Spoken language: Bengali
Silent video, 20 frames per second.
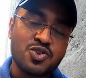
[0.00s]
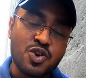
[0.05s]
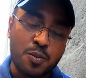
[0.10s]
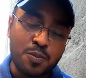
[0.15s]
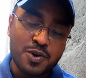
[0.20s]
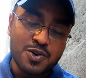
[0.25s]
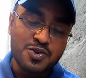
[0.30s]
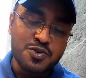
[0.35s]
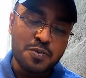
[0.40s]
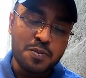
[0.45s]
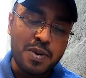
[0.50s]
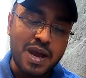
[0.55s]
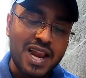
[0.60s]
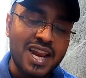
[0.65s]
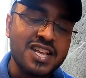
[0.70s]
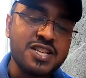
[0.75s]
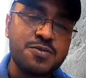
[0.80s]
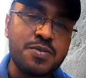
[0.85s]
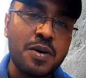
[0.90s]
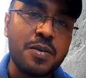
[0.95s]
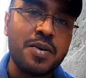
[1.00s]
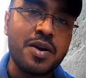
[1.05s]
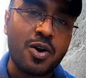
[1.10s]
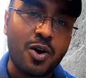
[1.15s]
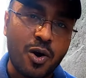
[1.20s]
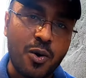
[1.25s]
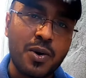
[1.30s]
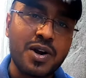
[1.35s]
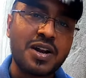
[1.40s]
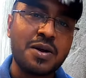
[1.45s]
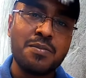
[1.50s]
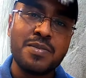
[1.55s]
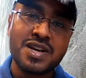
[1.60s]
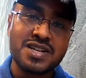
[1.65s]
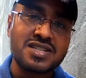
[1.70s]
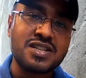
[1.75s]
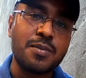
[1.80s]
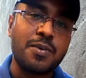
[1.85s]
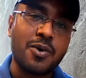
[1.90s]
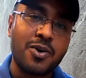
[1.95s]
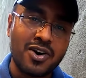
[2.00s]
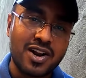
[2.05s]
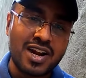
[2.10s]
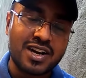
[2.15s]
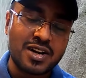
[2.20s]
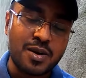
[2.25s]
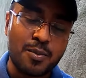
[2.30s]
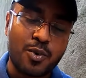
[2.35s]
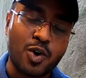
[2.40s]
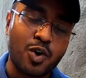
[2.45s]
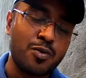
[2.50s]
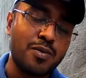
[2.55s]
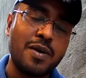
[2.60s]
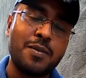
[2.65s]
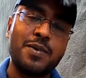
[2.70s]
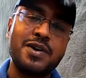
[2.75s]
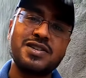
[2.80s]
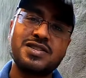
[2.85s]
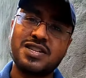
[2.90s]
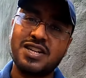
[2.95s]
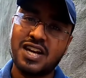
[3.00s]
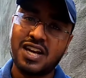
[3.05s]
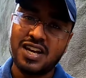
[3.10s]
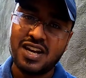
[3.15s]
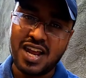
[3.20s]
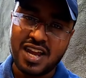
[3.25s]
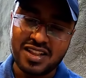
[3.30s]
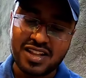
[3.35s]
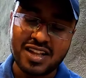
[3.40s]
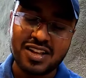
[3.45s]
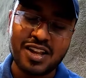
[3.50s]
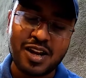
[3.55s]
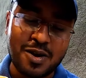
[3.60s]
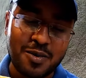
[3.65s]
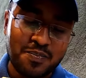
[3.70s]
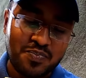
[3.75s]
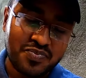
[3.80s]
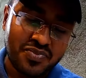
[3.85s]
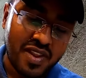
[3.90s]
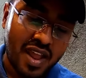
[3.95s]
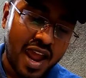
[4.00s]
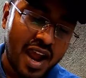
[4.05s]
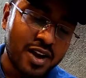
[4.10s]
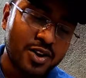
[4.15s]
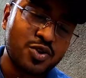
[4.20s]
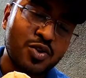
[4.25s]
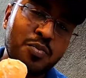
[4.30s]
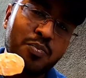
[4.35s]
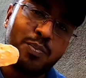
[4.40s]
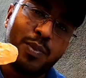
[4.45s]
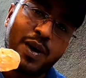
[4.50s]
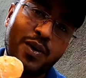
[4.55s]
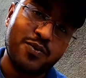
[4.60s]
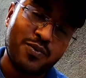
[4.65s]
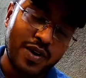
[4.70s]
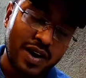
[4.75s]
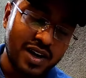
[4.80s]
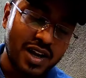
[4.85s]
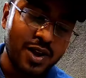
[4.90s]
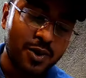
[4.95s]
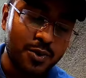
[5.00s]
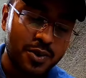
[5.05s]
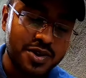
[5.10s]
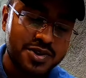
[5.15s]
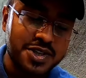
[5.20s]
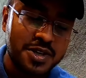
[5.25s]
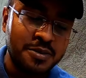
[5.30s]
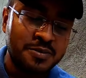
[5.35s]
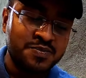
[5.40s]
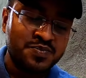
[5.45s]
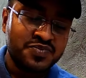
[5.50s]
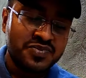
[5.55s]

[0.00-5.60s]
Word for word: সব কিছু ব্যালেন্সভাবে হওয়াটা মিক্স আপ হওয়াটা একটা বড় ব্যাপার যেটা কিনা এই দাদারা একদম পারফেক্টলি করেছে